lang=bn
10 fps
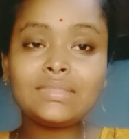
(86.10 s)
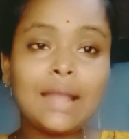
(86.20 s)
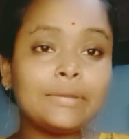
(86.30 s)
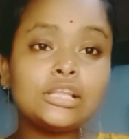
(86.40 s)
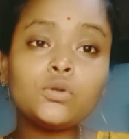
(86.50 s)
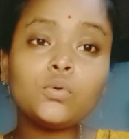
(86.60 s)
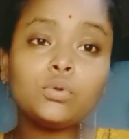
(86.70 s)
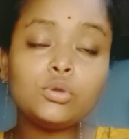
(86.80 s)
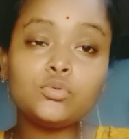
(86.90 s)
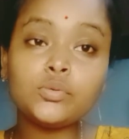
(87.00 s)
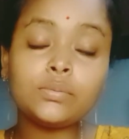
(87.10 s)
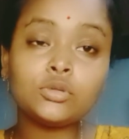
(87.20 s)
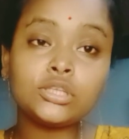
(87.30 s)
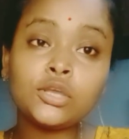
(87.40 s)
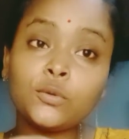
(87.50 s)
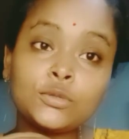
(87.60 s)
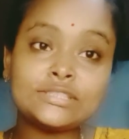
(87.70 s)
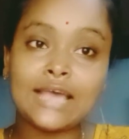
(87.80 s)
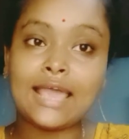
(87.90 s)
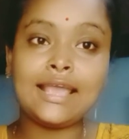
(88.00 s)
আমাদের কোনো ইউটিউবের মধ্যে কি কোনো
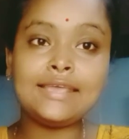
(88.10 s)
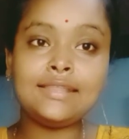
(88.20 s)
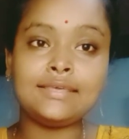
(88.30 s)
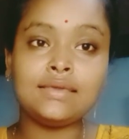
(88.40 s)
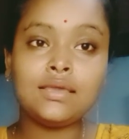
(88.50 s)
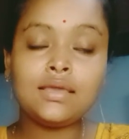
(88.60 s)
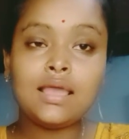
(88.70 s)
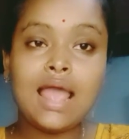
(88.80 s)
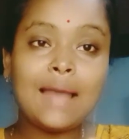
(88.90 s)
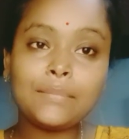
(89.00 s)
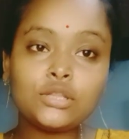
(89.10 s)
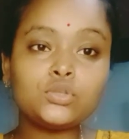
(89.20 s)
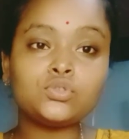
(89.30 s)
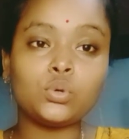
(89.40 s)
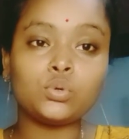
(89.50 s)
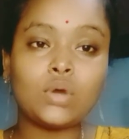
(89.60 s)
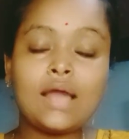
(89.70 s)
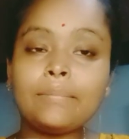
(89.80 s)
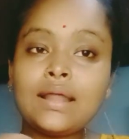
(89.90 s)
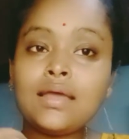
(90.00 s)
জায়গাই নেই আমরা তো ছোট
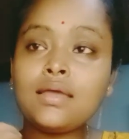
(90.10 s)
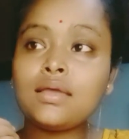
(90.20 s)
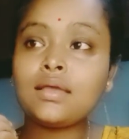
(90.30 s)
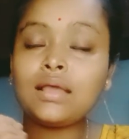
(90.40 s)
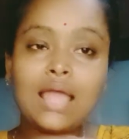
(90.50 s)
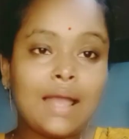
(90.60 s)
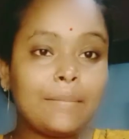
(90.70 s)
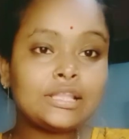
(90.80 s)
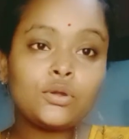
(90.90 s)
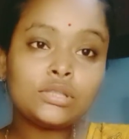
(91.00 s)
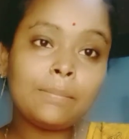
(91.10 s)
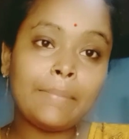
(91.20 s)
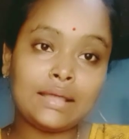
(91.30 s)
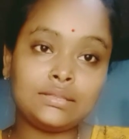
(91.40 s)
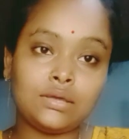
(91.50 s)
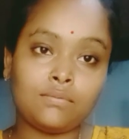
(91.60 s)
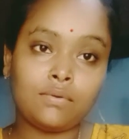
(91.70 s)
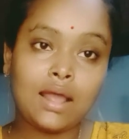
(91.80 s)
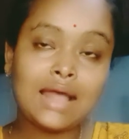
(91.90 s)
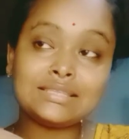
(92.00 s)
আমরা আমাদের কথা বাদ দাও
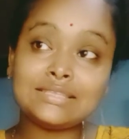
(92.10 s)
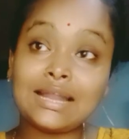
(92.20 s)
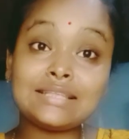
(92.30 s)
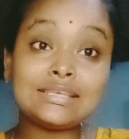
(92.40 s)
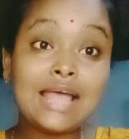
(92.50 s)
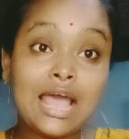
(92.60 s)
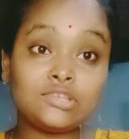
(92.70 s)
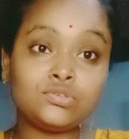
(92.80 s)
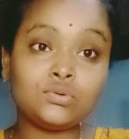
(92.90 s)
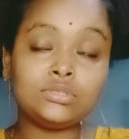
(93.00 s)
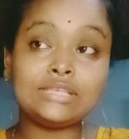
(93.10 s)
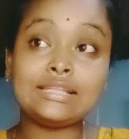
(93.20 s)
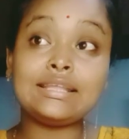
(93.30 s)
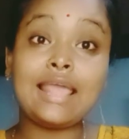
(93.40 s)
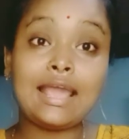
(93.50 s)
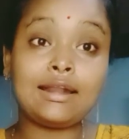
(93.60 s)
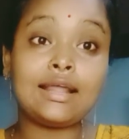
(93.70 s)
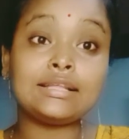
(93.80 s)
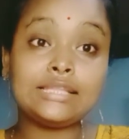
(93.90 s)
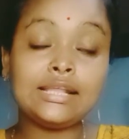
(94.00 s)
আর যারা যারা আছো যাদের এক
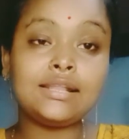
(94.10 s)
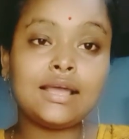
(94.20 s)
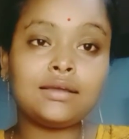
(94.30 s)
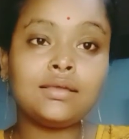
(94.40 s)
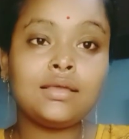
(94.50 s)
লাখ দেড় লাখ